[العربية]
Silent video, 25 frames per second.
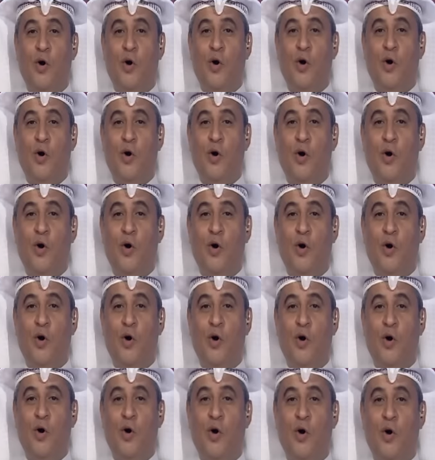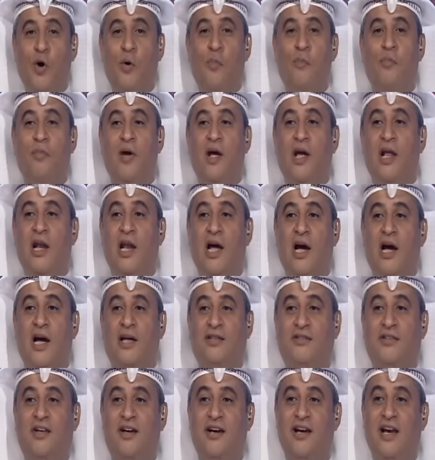بننتقل اليوم إلى
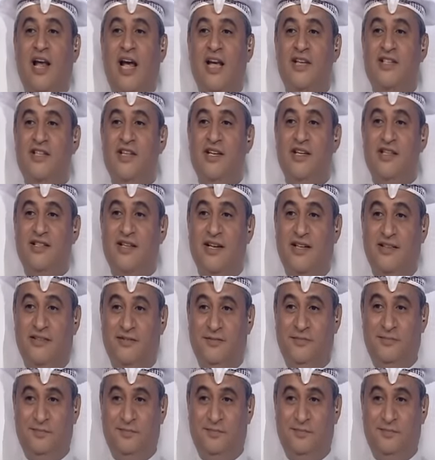قطر العزيزة